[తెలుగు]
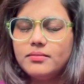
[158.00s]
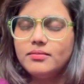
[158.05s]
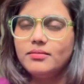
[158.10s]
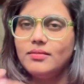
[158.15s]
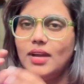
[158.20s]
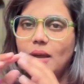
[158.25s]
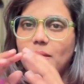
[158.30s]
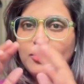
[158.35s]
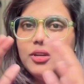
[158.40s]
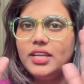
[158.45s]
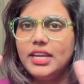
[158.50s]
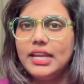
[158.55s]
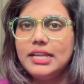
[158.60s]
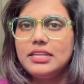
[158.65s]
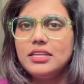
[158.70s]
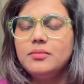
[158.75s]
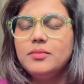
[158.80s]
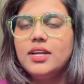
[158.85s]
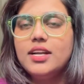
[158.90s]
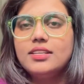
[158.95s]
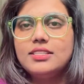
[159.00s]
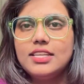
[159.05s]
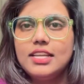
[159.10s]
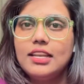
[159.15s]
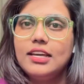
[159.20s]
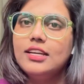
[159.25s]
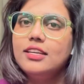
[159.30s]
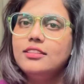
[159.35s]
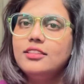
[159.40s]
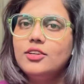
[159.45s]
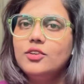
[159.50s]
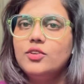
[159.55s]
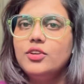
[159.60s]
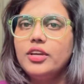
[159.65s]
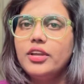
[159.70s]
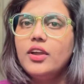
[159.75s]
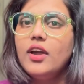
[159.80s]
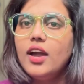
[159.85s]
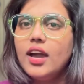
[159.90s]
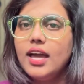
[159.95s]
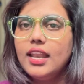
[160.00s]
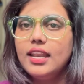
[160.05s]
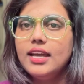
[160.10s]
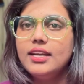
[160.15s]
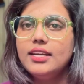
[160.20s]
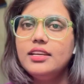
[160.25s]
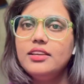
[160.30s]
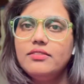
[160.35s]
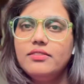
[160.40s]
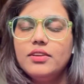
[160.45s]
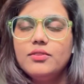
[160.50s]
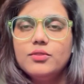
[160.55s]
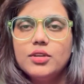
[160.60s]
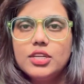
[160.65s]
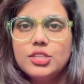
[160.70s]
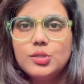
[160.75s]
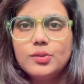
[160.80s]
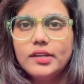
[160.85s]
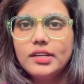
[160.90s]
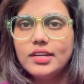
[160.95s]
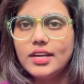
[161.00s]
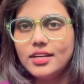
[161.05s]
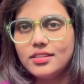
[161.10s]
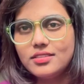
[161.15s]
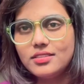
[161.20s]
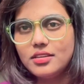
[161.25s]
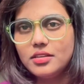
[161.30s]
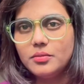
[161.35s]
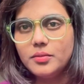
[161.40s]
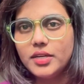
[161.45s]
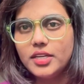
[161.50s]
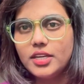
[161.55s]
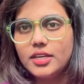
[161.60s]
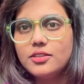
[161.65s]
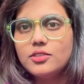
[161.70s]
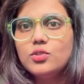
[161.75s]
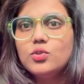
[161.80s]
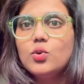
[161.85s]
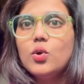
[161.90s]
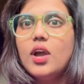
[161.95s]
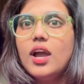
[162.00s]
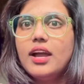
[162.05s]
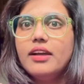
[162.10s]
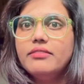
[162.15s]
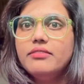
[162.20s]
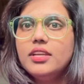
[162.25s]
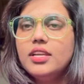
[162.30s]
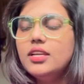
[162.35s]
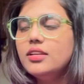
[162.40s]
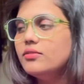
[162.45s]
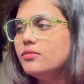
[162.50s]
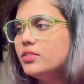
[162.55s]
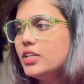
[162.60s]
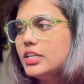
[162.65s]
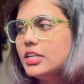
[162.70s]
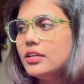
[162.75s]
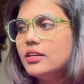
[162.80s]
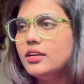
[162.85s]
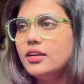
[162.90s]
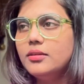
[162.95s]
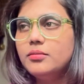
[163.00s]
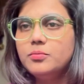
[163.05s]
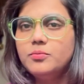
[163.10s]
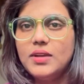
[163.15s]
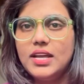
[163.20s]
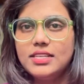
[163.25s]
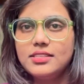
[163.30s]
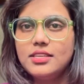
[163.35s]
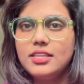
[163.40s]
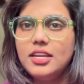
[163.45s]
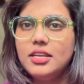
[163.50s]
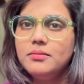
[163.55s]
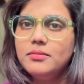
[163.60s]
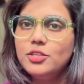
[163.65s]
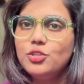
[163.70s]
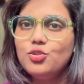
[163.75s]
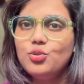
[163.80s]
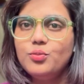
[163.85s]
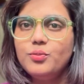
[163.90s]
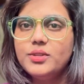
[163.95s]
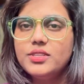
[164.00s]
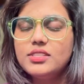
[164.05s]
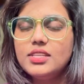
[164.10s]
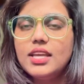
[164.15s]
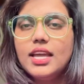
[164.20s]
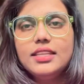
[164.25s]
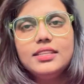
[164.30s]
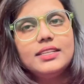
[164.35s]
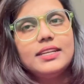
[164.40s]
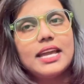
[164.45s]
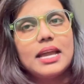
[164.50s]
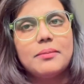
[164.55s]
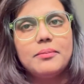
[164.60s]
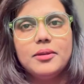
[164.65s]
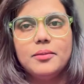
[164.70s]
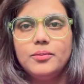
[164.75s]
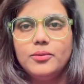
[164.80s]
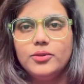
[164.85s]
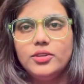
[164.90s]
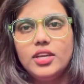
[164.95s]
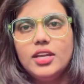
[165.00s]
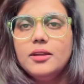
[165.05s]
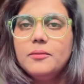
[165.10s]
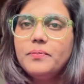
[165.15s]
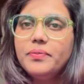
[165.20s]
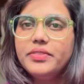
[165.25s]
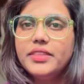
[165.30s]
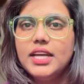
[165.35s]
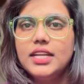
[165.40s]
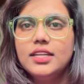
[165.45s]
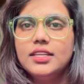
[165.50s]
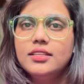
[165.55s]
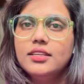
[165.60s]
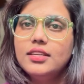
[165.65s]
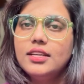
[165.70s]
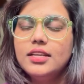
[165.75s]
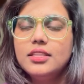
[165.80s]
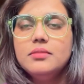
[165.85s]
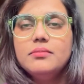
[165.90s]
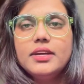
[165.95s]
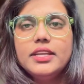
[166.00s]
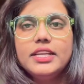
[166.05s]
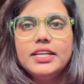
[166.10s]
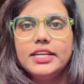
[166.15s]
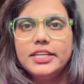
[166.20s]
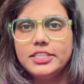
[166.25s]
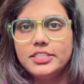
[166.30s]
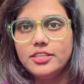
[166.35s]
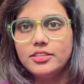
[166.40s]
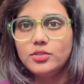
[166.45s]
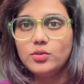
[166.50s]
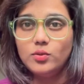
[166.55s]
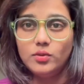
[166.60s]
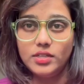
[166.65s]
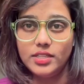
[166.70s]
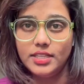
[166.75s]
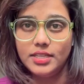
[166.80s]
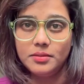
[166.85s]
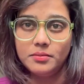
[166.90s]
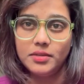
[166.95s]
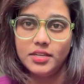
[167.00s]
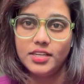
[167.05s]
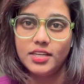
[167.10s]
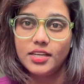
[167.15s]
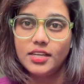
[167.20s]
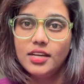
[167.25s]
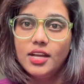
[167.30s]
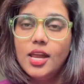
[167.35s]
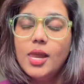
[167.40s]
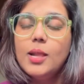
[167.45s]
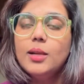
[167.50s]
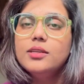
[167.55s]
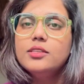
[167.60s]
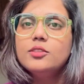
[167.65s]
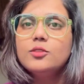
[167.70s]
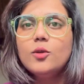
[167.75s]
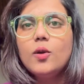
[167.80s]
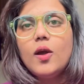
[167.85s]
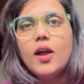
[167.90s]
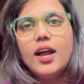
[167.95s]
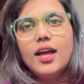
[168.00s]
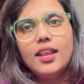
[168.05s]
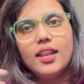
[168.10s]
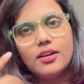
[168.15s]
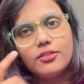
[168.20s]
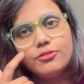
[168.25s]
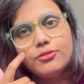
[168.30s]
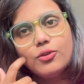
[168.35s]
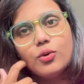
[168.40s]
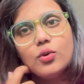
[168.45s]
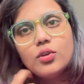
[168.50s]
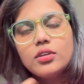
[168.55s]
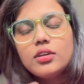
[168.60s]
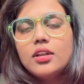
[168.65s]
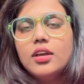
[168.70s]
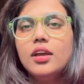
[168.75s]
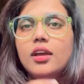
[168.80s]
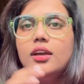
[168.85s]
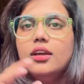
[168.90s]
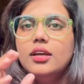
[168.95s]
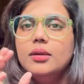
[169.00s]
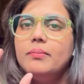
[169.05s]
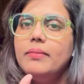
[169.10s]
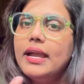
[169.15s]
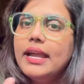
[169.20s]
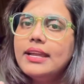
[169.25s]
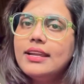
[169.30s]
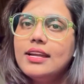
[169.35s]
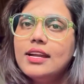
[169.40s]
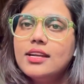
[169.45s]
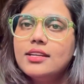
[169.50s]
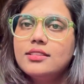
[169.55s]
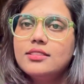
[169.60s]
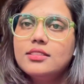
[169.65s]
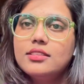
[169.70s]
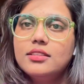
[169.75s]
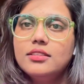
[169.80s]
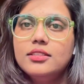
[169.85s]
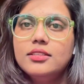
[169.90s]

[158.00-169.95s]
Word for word: మామూలుగా ఏటీఎం కార్డ్స్ ఎలాగైతే ఉంటాయో అలాగే ఇవి వర్చువల్ కార్డ్స్ అనమాట సో అవి ఇట్లా ఆ స్క్రీన్ మీద చూపిస్తే అది ట్యాప్ అయిపోయి దాని అందరికి అది మనీ కట్ చేసుకుంటుంది అనమాట సో అలా ఫోన్ బ్యాంక్ కార్డ్స్